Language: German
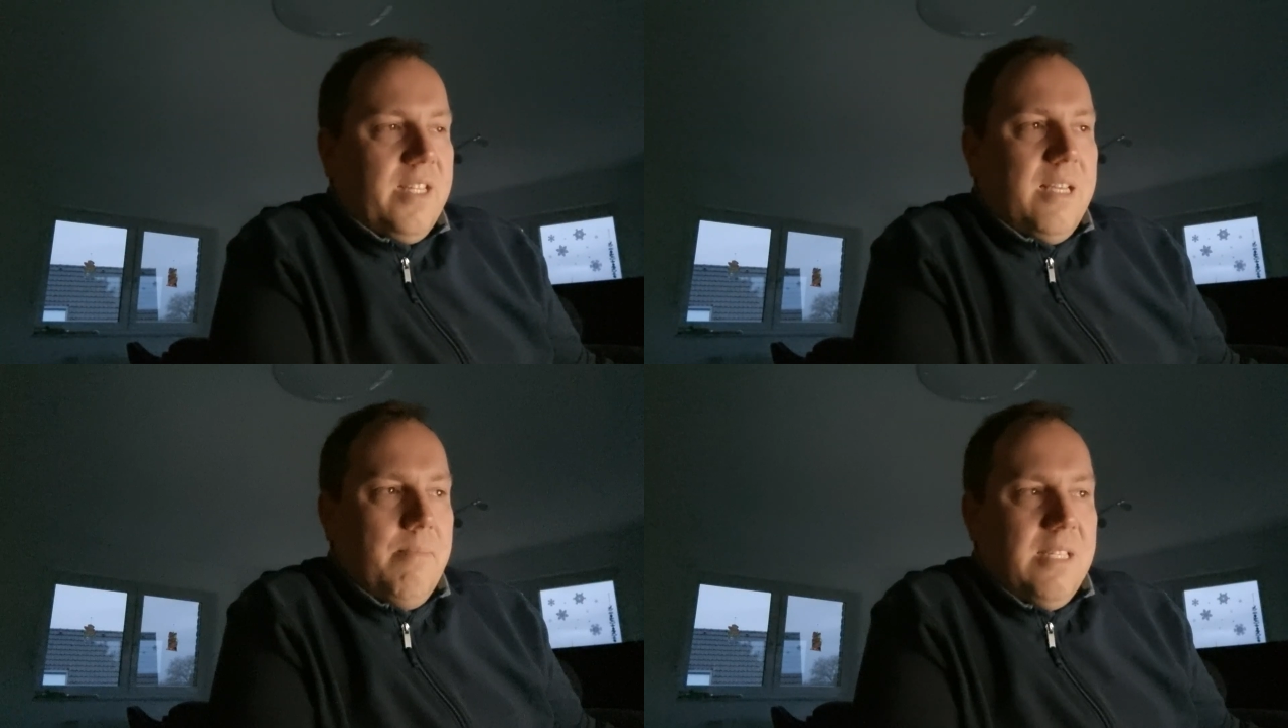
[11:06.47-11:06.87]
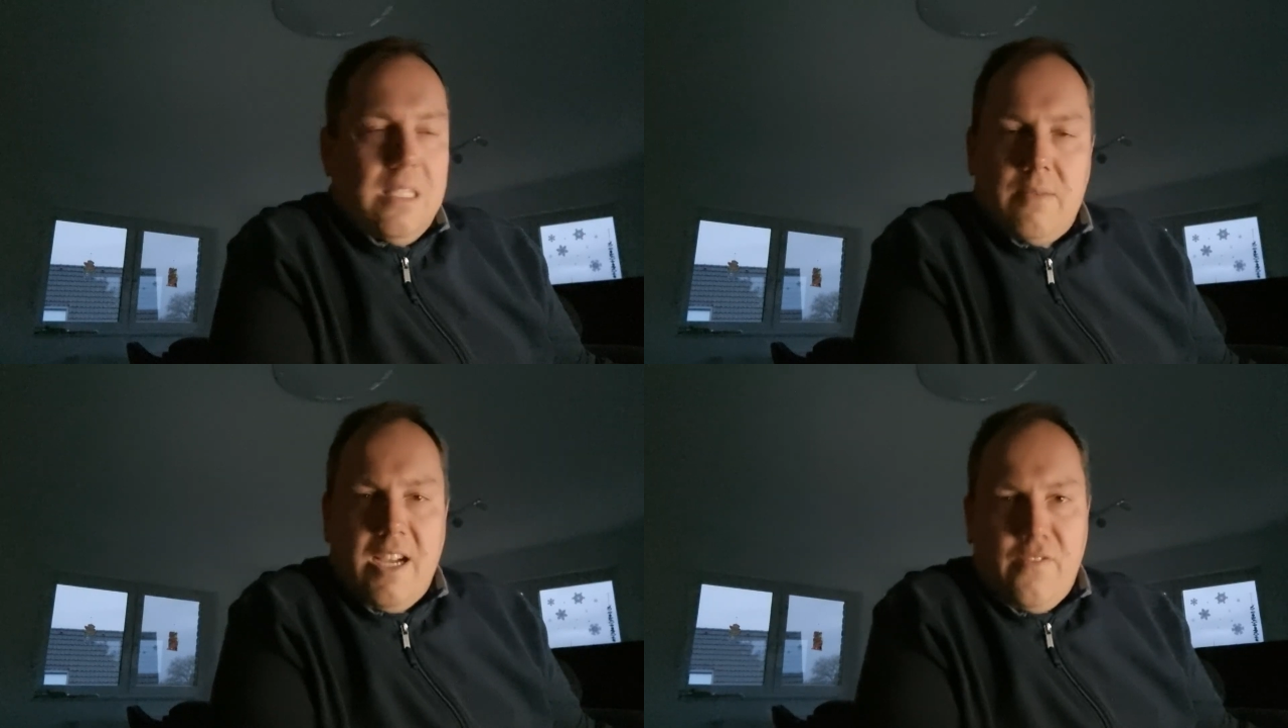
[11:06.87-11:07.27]
Wir nehmen mit
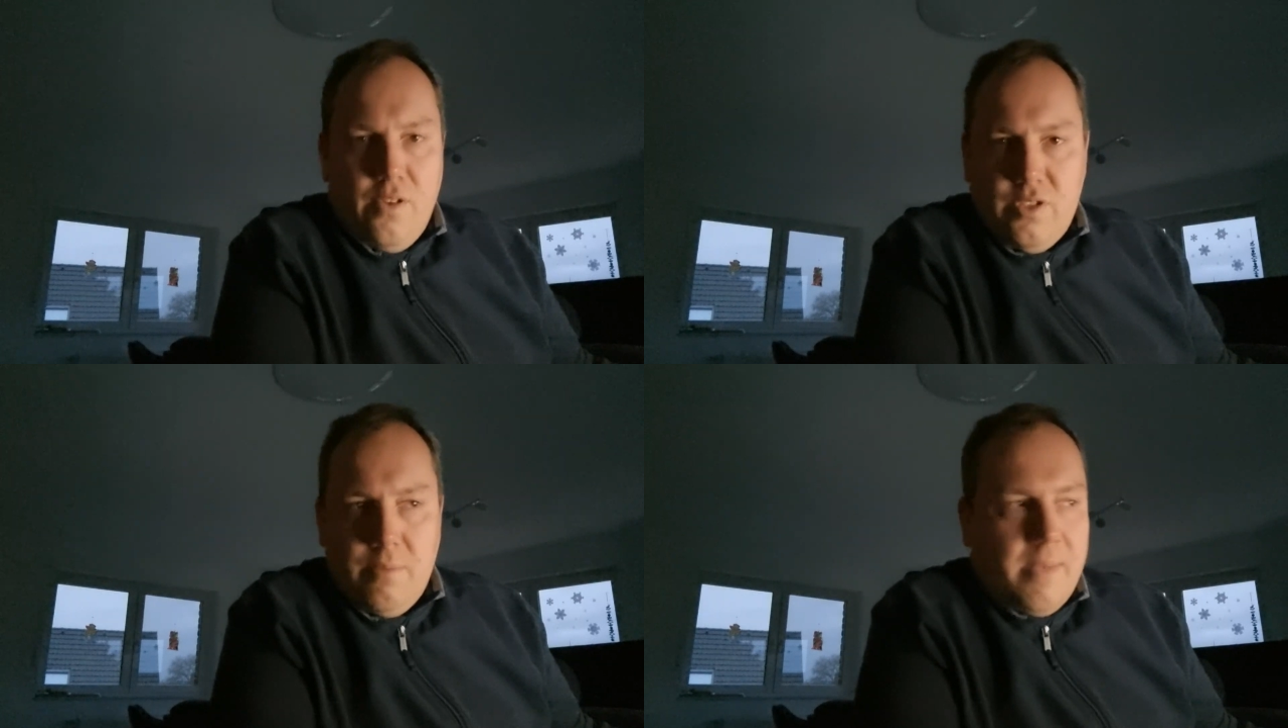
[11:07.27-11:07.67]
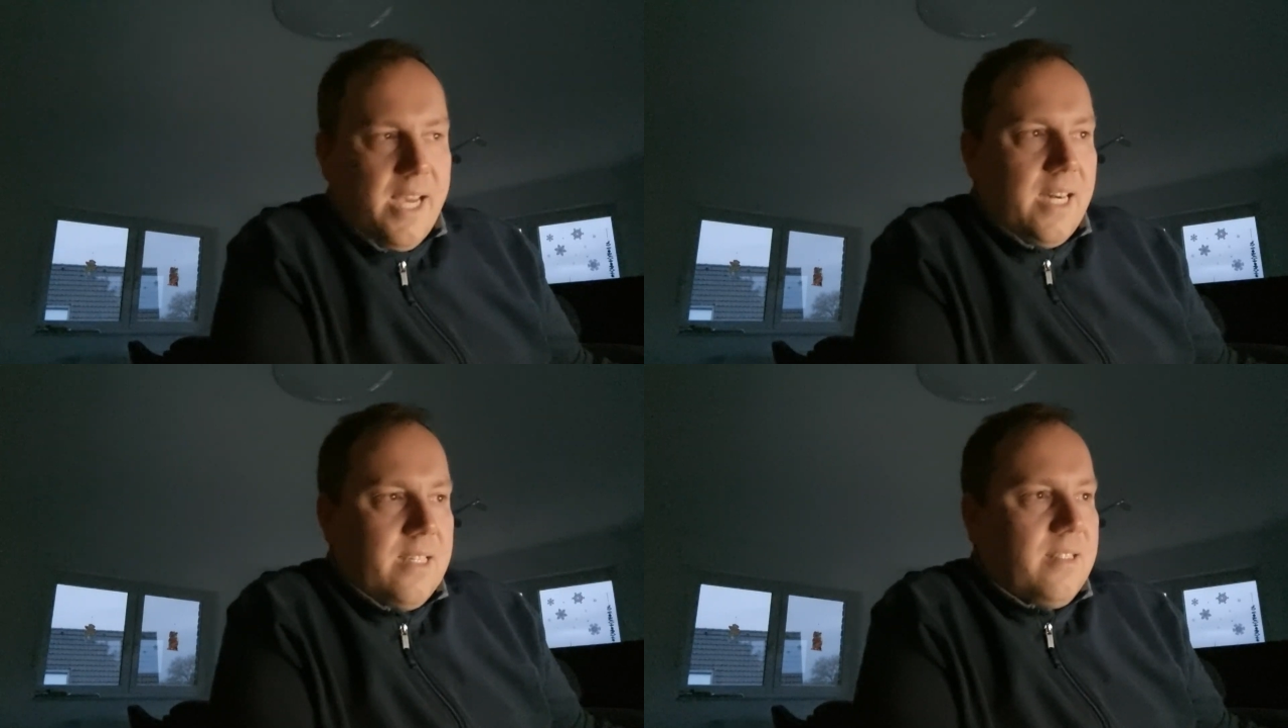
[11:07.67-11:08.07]
die zwei
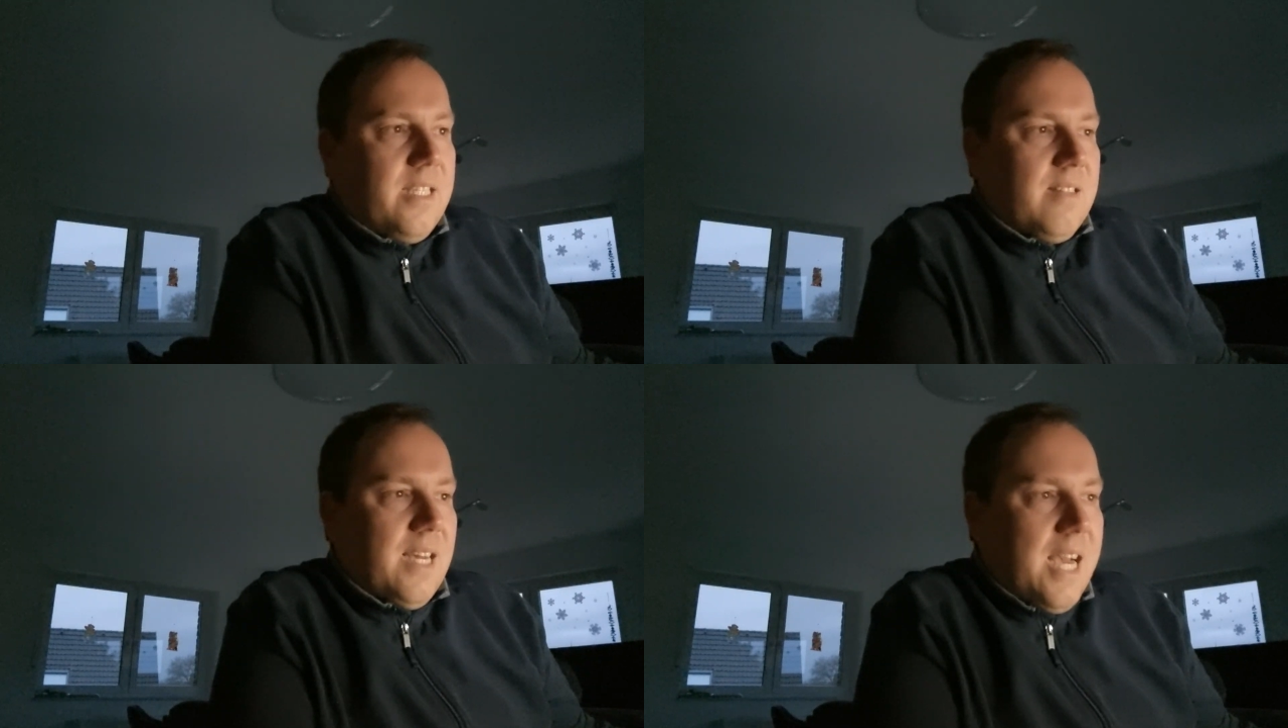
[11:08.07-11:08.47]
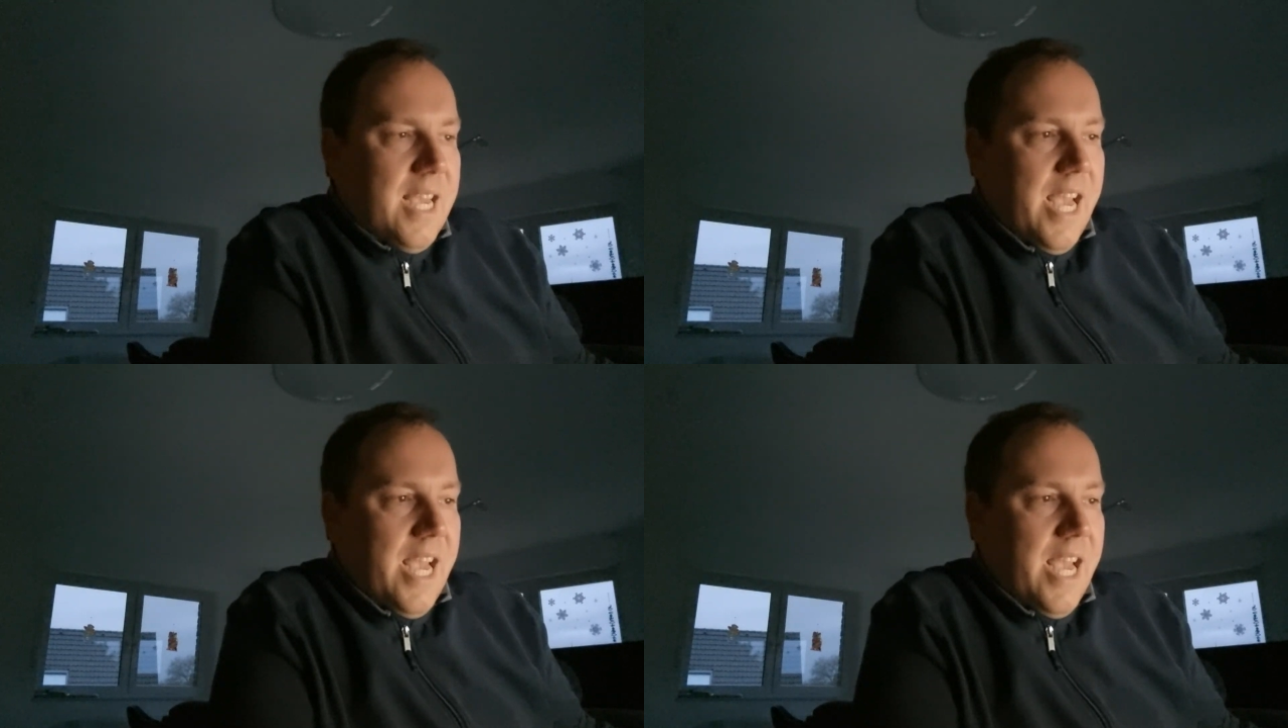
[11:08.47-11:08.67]
Fortumeras, die drei